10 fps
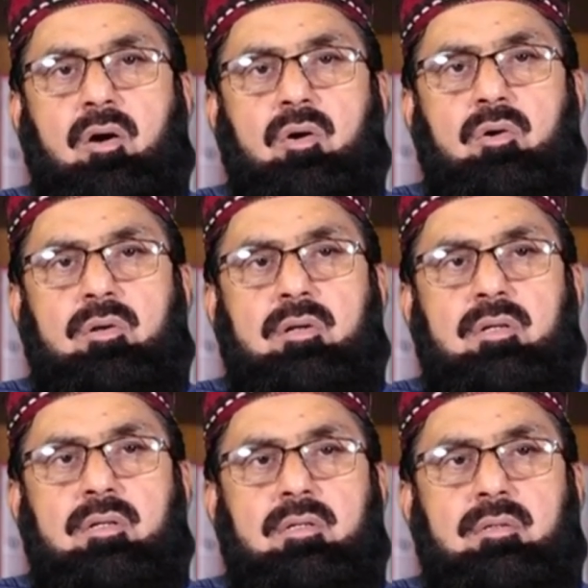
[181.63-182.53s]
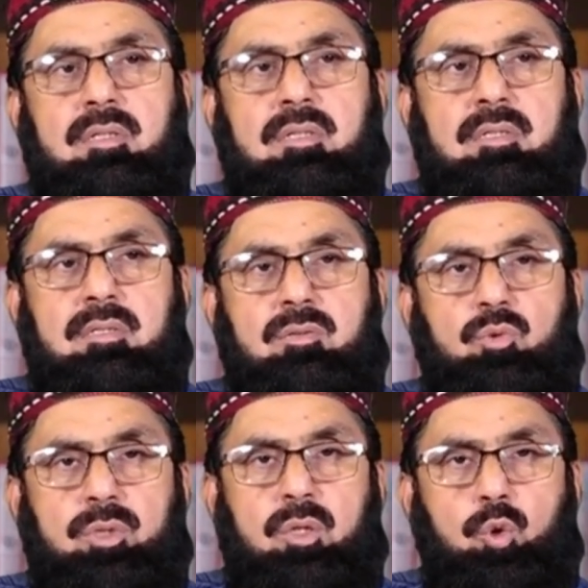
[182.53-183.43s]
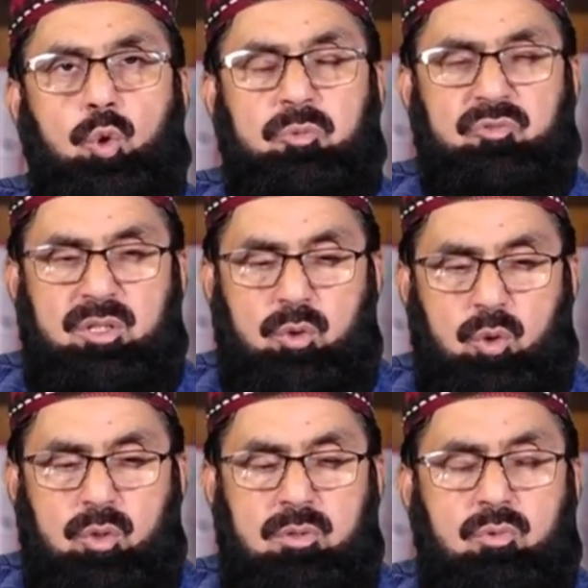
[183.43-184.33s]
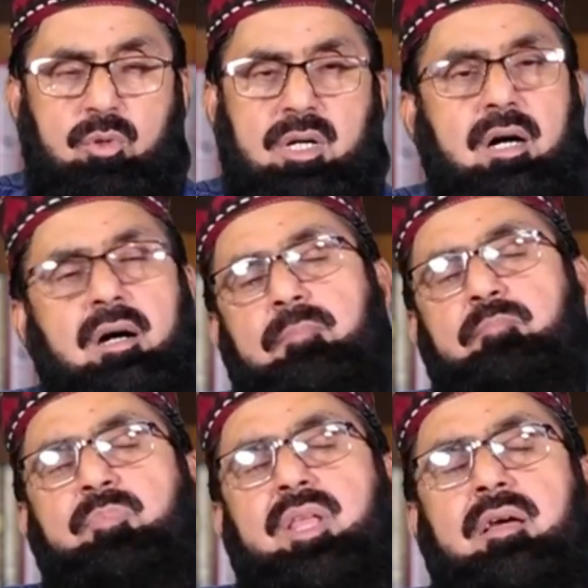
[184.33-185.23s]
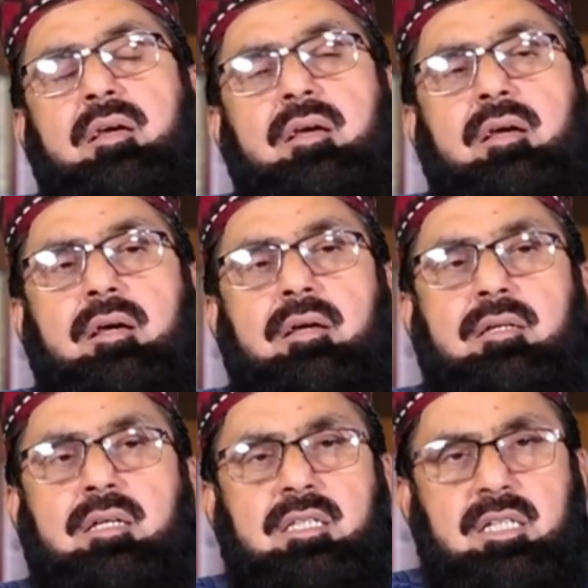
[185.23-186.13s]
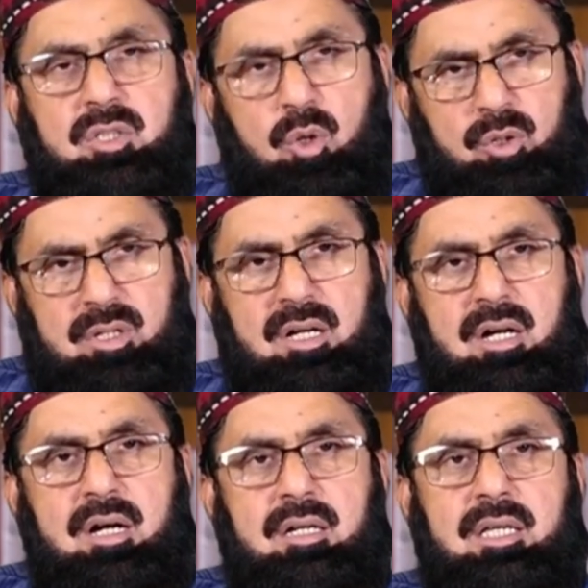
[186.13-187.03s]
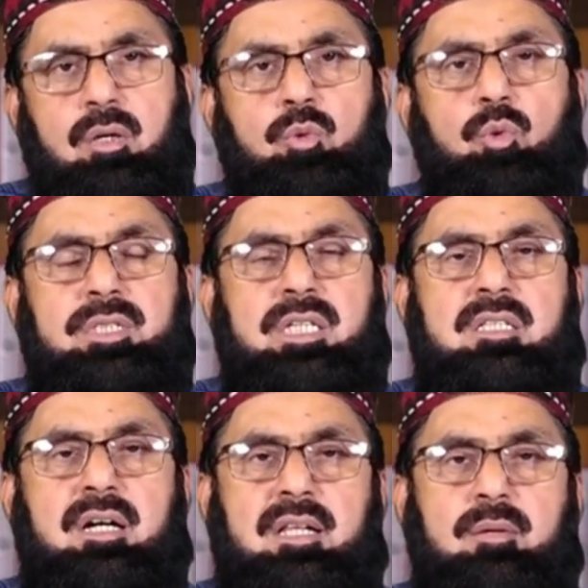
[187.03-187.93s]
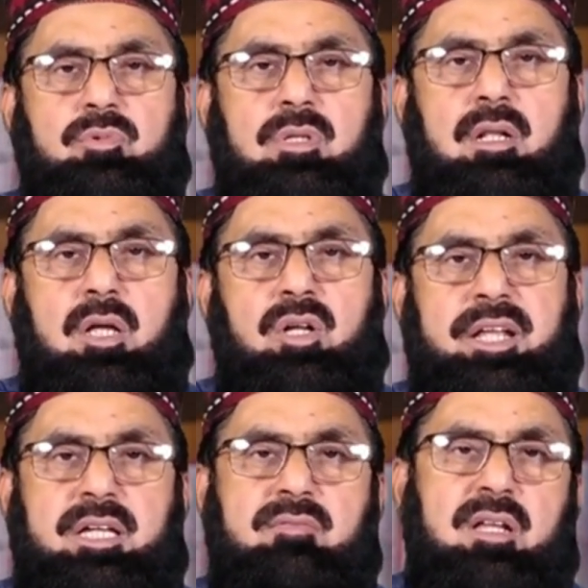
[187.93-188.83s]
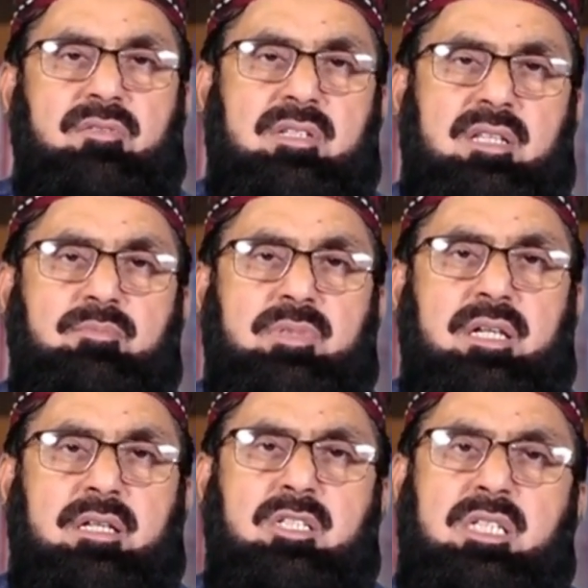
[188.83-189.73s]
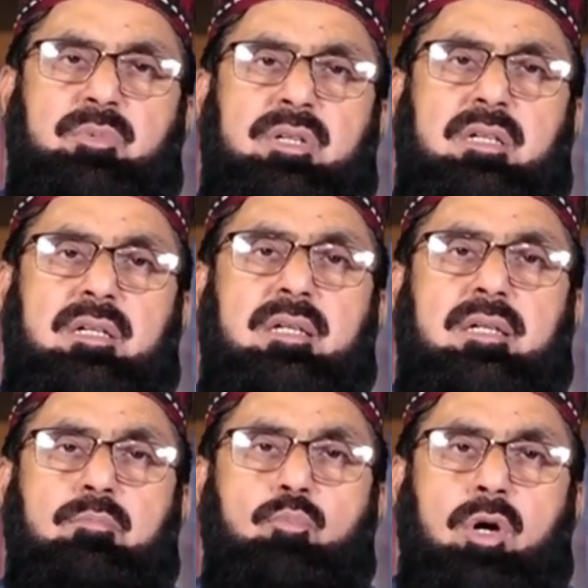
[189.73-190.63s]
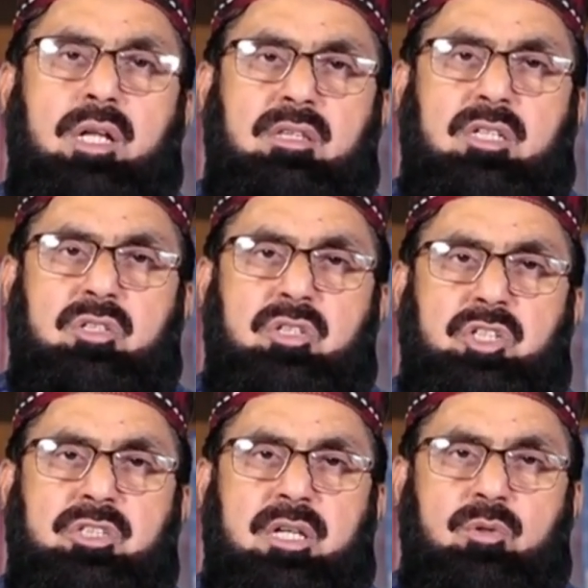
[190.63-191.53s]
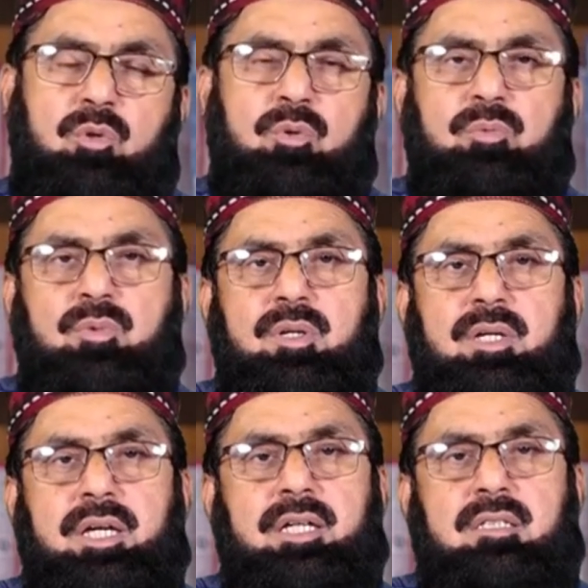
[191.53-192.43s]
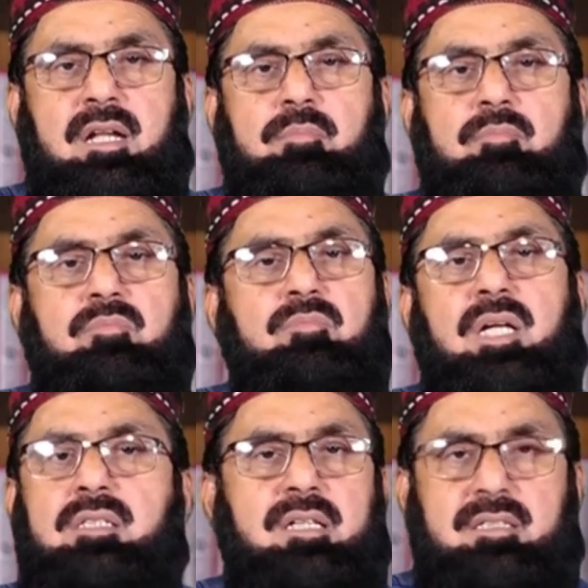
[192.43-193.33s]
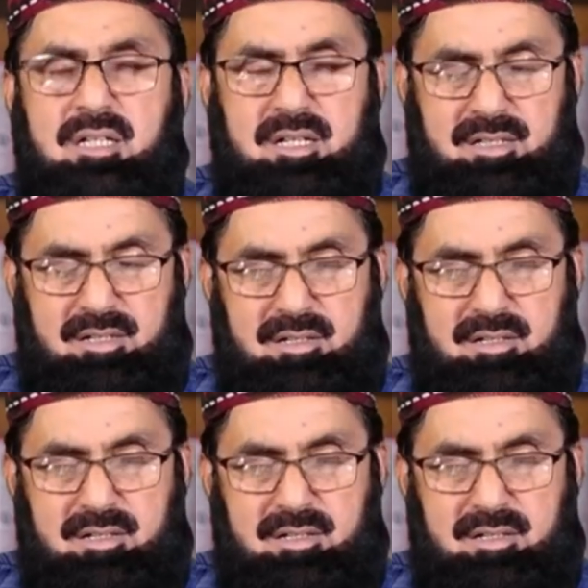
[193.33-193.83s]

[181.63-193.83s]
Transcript: और चूँकि उमवी लोगों का ये शौक़ रहा कि हजूर सैद आलम सल्ला वसम के किसी भी मुक़दस रिश्ते को एहतराम न दिया जाए